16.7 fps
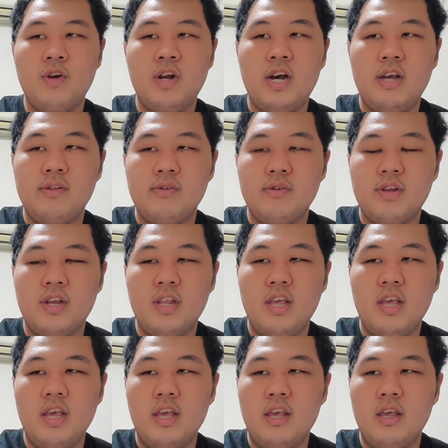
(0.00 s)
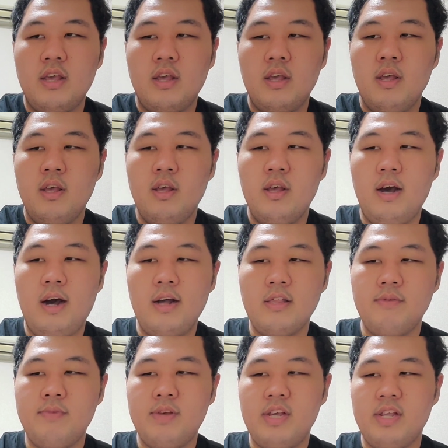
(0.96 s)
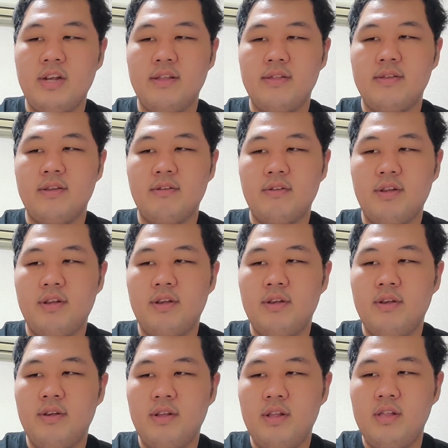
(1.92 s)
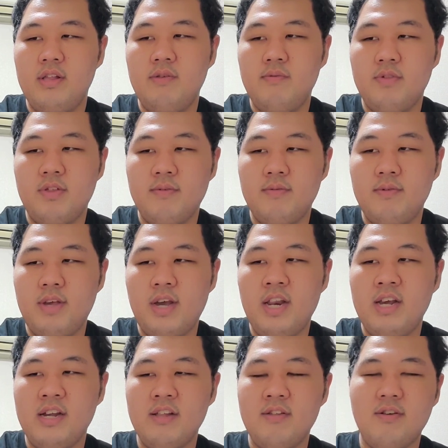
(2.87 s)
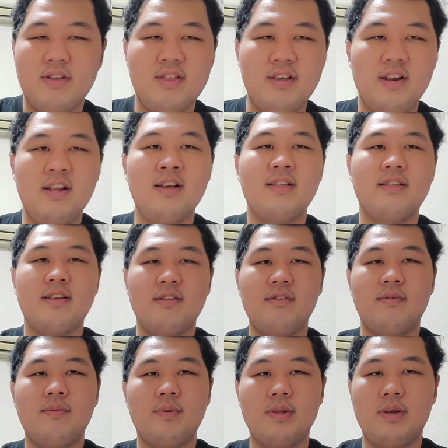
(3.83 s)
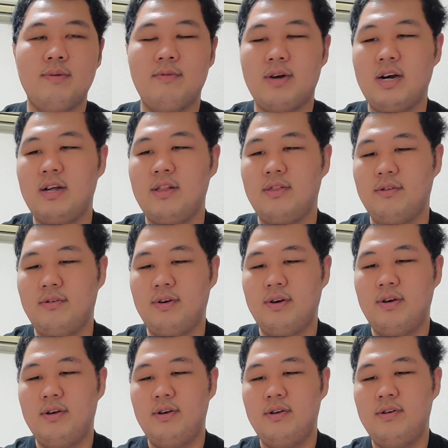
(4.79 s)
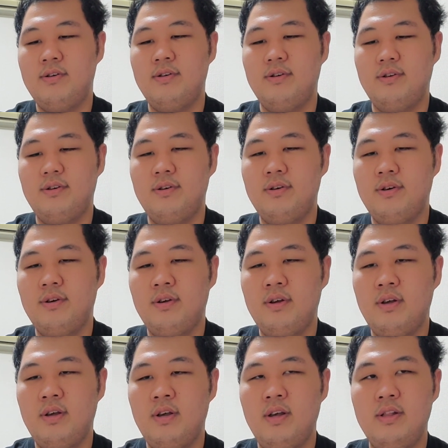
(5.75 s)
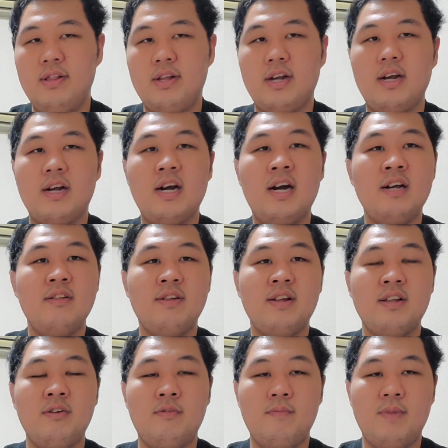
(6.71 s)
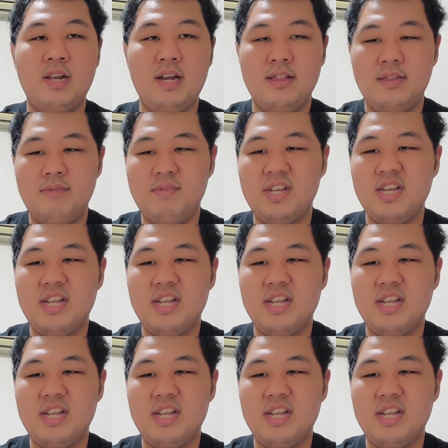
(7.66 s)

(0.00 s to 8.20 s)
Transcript: ぐらいの時に集めれたんですけどね。でも自分やり方とか知らないんですけど、ポケモンカードのルール。なんかカードだけほんまに集